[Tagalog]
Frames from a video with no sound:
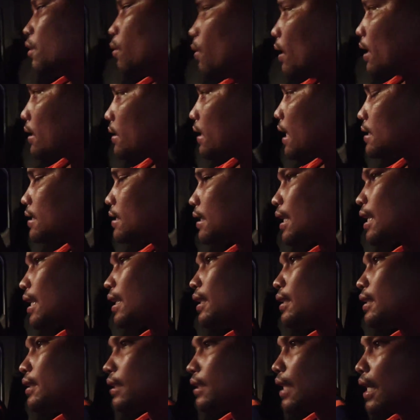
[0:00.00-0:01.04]
Kwarta at saka
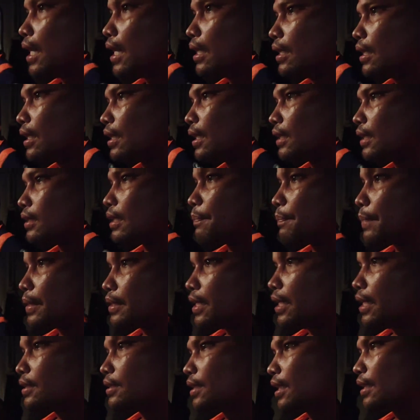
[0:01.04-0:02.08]
pinta, nagkatapat
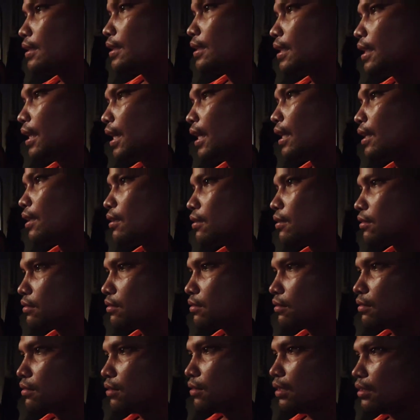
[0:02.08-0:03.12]
yan, ganyan lang.
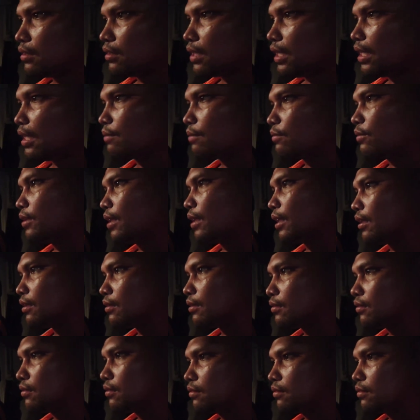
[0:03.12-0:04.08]
Pinta lang muna.